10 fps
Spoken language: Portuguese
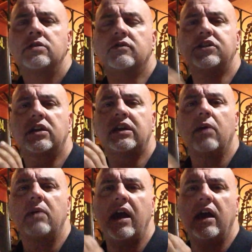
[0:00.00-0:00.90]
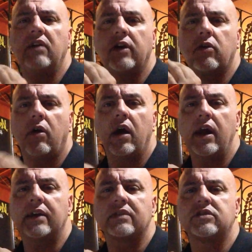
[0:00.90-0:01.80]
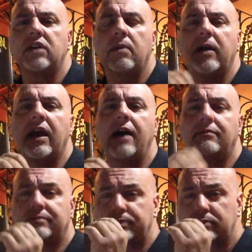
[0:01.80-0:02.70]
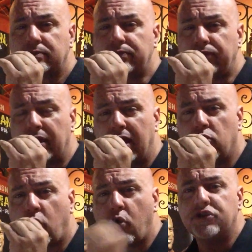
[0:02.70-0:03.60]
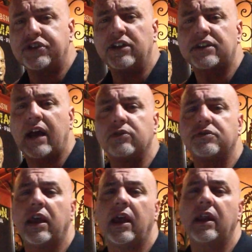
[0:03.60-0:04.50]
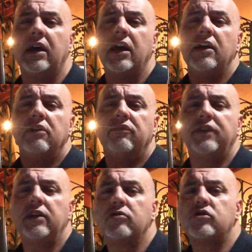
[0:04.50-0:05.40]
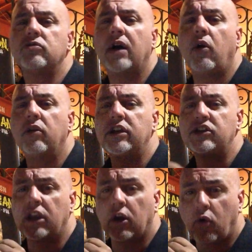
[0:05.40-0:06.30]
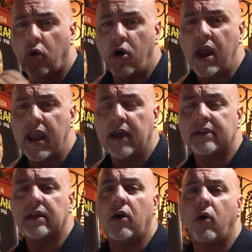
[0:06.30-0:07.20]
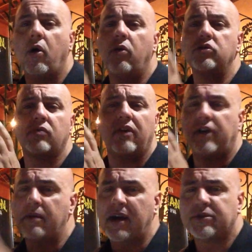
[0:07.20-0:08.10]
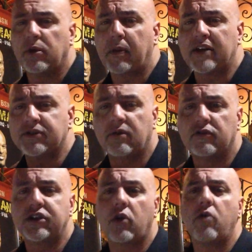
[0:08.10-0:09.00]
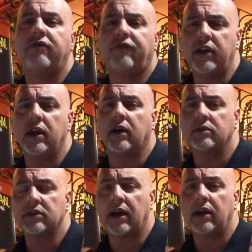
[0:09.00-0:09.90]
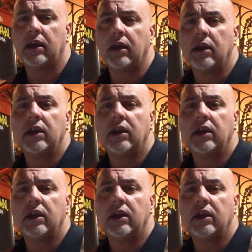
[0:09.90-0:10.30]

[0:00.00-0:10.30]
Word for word: Se você quer uma erva correta, você tem que pegar o concentrado dela vindo de uma origem correta ou de uma farmácia de manipulação que você confia, tá?